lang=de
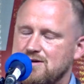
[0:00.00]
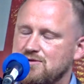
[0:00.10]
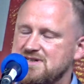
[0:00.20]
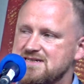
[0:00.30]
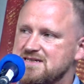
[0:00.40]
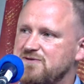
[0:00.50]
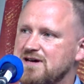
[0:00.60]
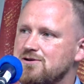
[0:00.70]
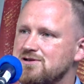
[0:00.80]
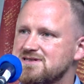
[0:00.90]
Und dieses
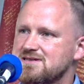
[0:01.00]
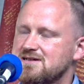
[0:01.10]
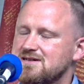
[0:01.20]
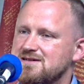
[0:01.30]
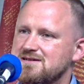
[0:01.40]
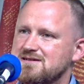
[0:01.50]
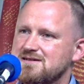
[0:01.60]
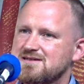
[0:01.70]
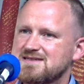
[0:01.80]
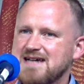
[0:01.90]
Virus
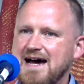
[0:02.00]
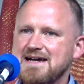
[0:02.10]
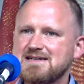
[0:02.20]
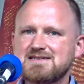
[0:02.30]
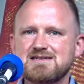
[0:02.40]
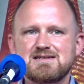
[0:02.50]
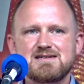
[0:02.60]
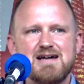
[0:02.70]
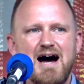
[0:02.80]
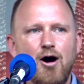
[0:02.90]
zeigt
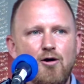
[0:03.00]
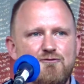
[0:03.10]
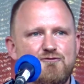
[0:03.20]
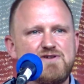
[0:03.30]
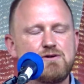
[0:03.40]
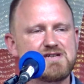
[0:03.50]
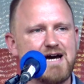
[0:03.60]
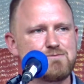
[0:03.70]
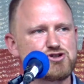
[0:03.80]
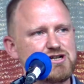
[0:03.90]
auf, wie unter
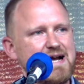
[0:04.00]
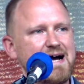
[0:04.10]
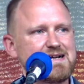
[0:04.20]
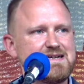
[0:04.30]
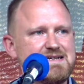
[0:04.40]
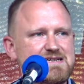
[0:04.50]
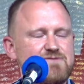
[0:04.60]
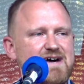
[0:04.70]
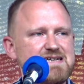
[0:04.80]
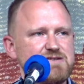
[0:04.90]
einem Schlaglicht,
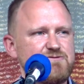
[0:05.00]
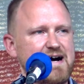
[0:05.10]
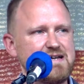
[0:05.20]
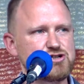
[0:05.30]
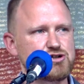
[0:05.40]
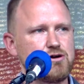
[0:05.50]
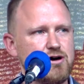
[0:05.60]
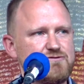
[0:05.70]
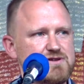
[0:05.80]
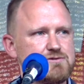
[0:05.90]
was falsch
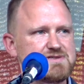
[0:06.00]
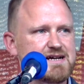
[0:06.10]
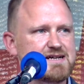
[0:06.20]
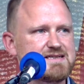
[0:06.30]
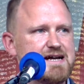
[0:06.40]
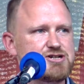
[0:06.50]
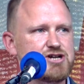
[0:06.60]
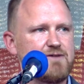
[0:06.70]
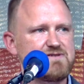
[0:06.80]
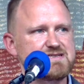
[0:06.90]
läuft in unserer
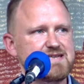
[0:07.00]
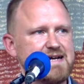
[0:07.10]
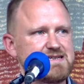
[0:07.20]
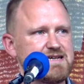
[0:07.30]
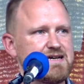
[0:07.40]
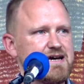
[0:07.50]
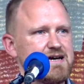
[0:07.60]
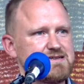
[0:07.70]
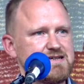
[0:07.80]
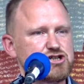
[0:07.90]
Gesellschaft. Es zeigt die,
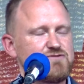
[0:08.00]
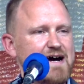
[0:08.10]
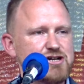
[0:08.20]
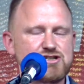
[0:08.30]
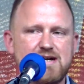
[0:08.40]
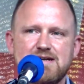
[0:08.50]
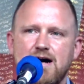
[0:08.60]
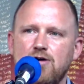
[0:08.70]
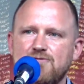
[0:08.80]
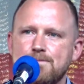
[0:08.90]
die Schwachstellen
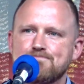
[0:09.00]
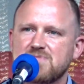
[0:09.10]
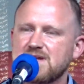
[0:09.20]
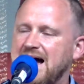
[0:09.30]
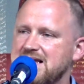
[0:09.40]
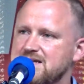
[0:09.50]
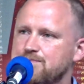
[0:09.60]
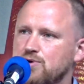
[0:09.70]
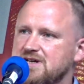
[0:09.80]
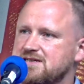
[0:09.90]
auf in all die
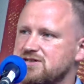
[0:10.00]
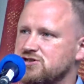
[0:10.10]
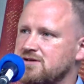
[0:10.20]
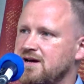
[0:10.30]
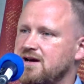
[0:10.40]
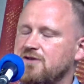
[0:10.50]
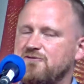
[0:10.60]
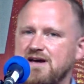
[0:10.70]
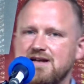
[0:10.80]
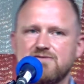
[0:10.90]
politischen
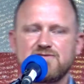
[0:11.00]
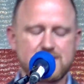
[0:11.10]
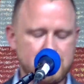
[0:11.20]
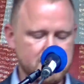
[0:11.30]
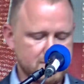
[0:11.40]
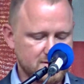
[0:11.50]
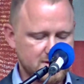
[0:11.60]
Fehlentwicklungen.